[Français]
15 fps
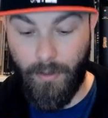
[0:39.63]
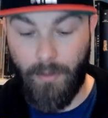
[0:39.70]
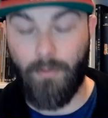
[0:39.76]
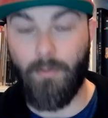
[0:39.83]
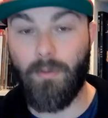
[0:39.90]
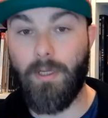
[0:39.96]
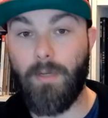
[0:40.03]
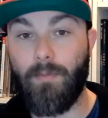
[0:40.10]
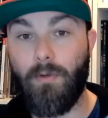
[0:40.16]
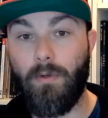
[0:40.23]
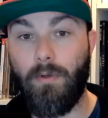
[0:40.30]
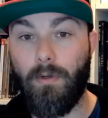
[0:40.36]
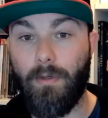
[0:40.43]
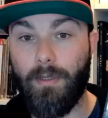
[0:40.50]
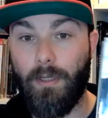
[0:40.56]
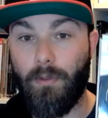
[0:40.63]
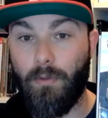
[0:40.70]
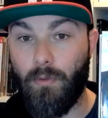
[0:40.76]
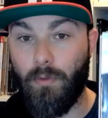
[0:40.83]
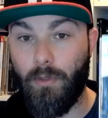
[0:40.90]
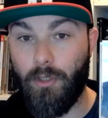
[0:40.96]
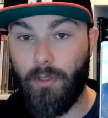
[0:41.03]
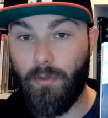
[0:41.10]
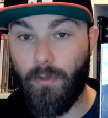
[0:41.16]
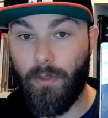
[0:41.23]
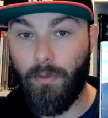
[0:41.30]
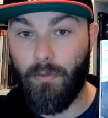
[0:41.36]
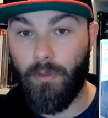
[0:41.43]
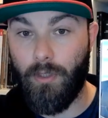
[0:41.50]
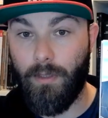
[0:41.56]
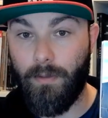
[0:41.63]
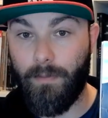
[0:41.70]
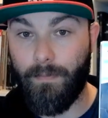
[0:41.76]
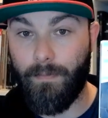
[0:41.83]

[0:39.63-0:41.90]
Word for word: notamment euh, quelques origines de Ryuji